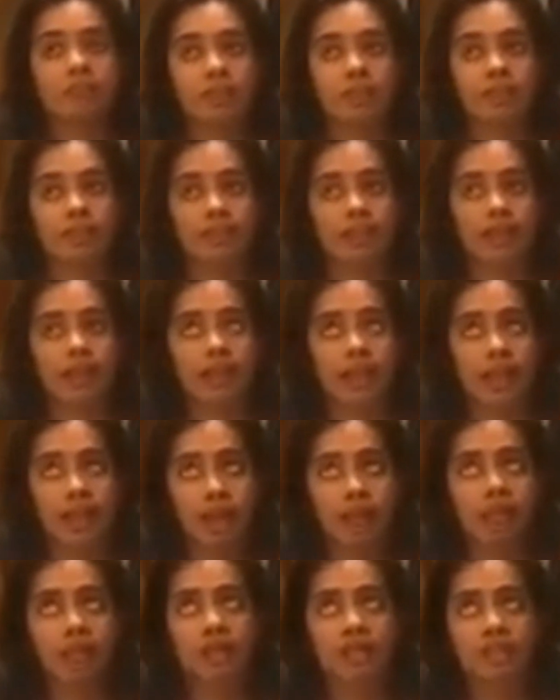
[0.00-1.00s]
যে
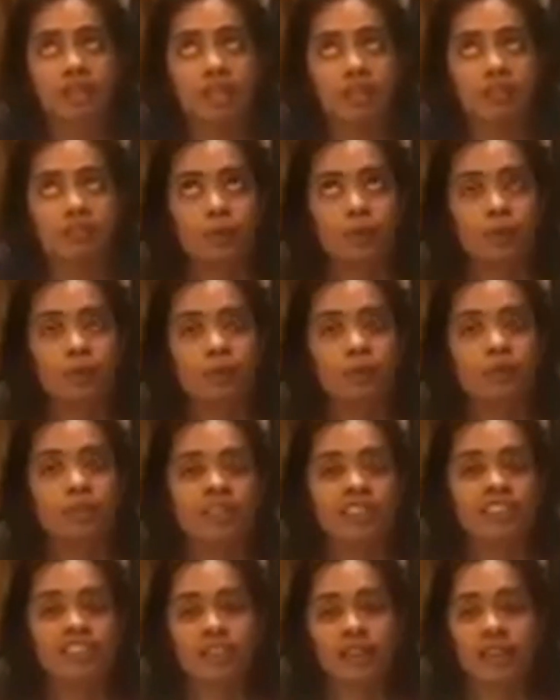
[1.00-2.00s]
এই মাসের পনেরো
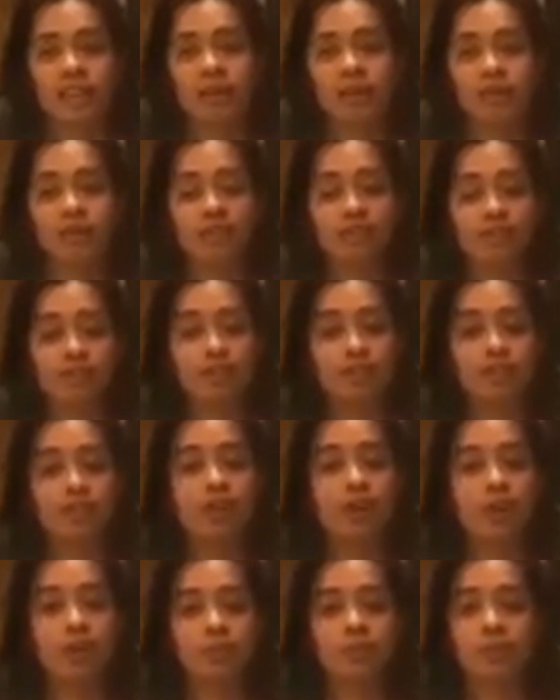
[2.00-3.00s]
তারিখ থেকে আমাদের ভিডিও
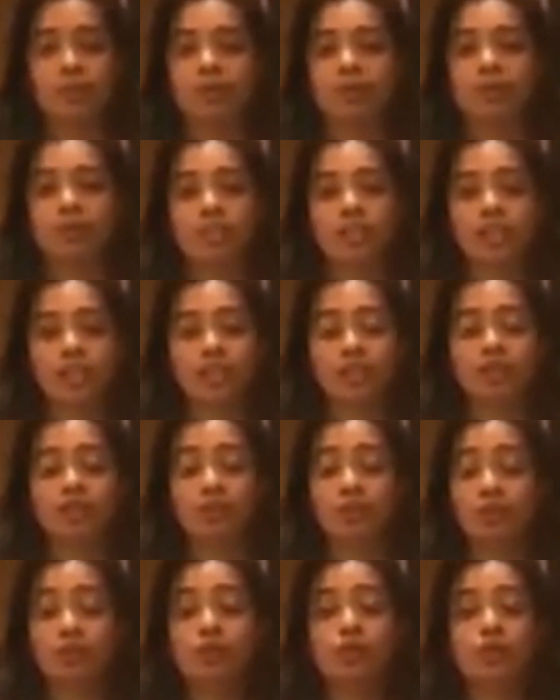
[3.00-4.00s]
আপলোডিং
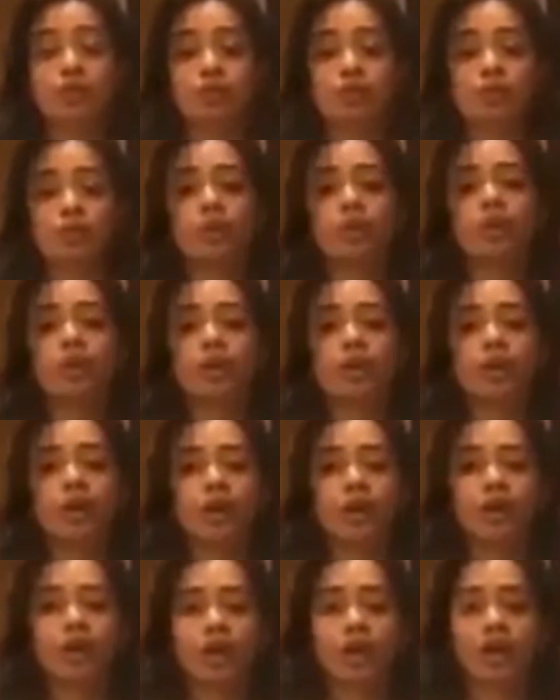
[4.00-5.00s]
শুরু করব
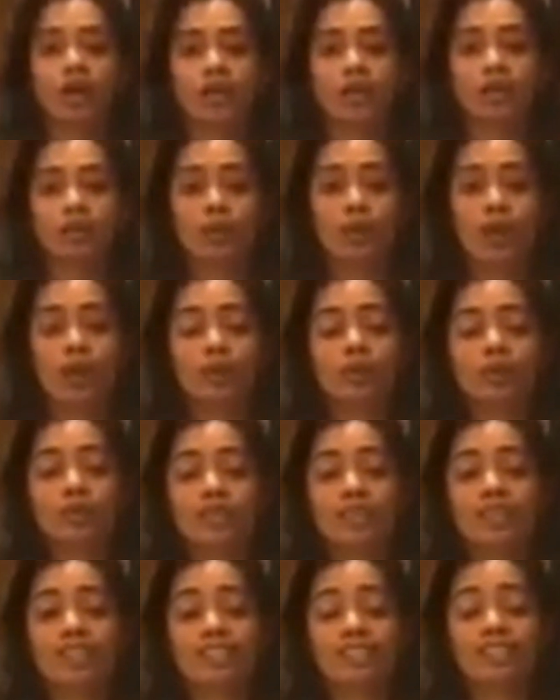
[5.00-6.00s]
কিন্তু এখন
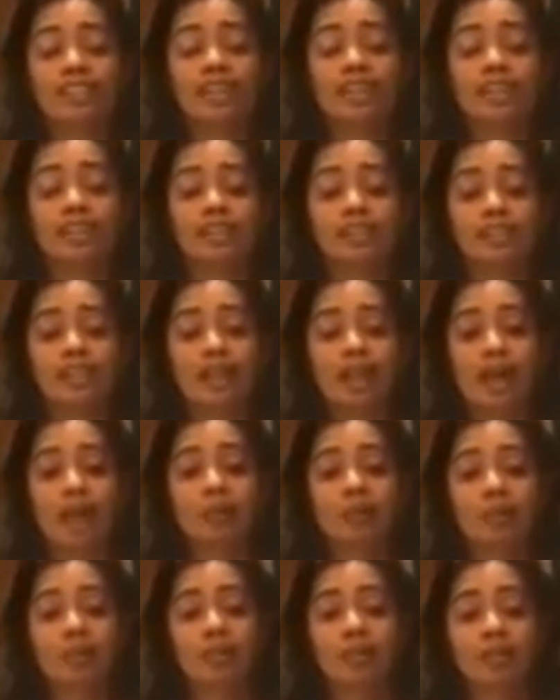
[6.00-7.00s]
যা দেখছি যে
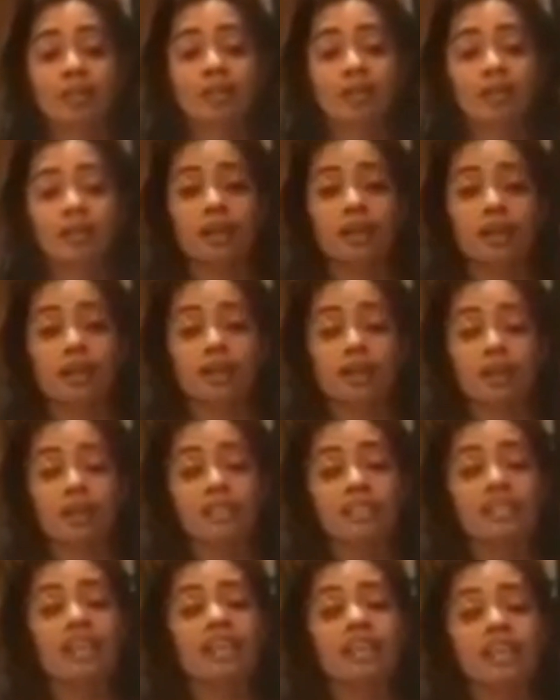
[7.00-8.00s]
আমাদের এই
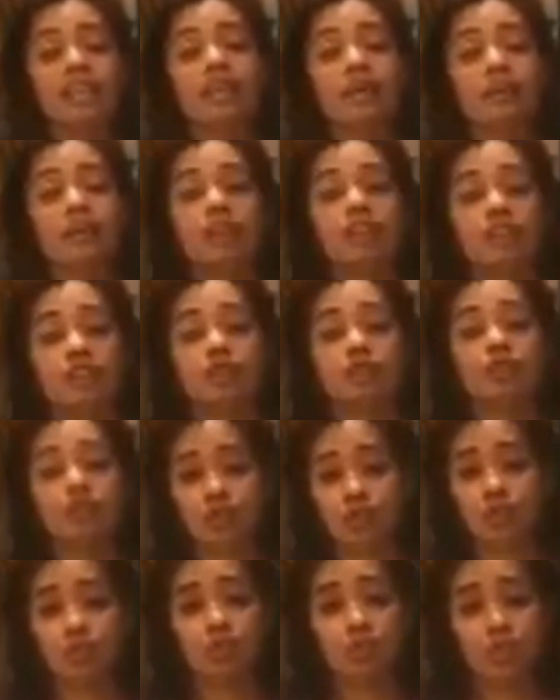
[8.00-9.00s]
চ্যানেলটা বাঁচানো
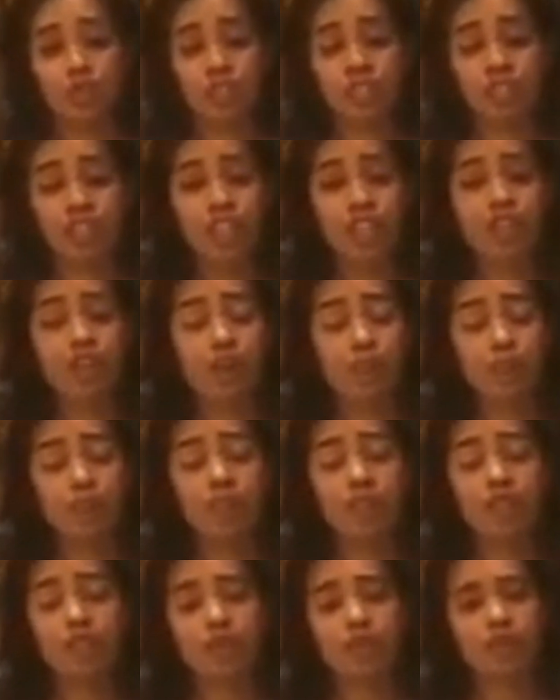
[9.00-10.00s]
জরুরি যেই
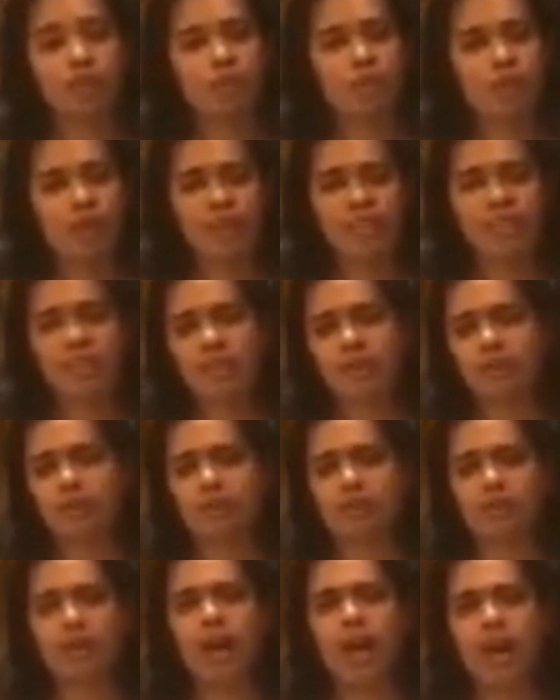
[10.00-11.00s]
স্বপ্নের জন্য আমরা আজ এত
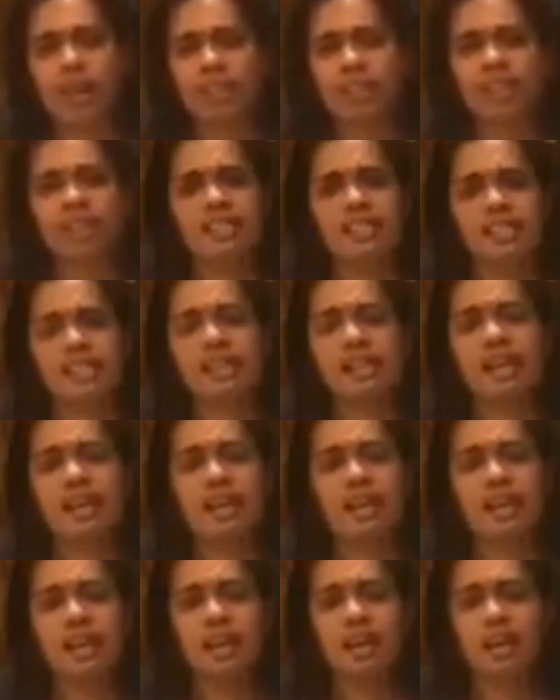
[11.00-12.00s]
কিছু হারিয়েছি
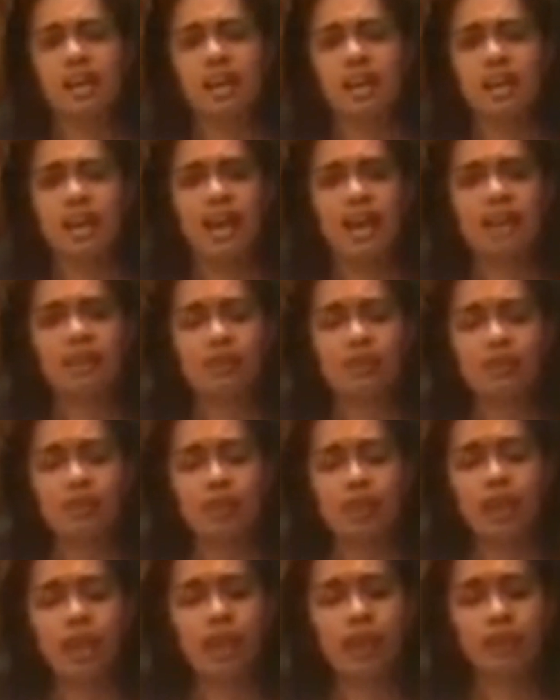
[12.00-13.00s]
এত
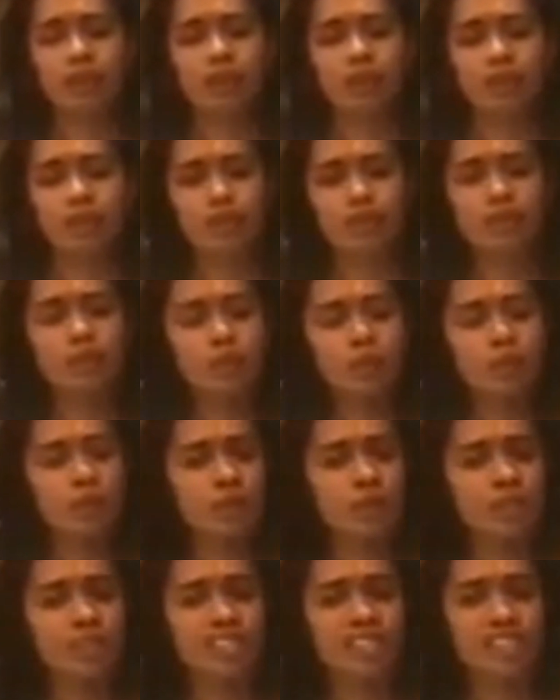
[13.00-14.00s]
এত কিছুর ভিতর
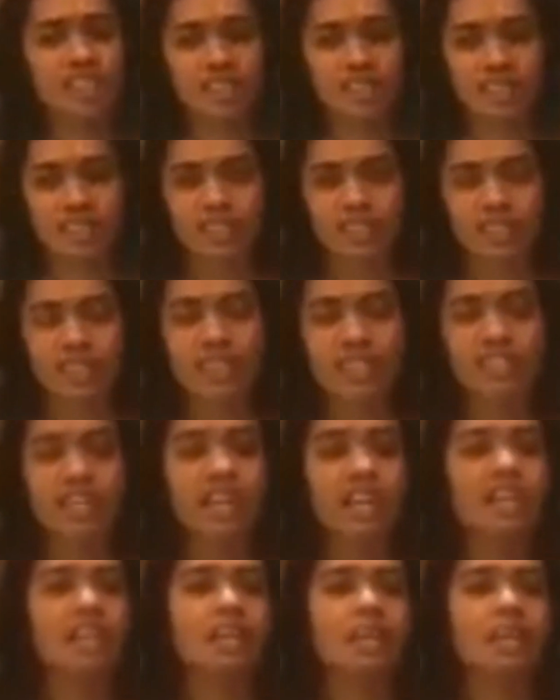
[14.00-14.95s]
দিয়ে যাচ্ছি সেই চ্যানেলটা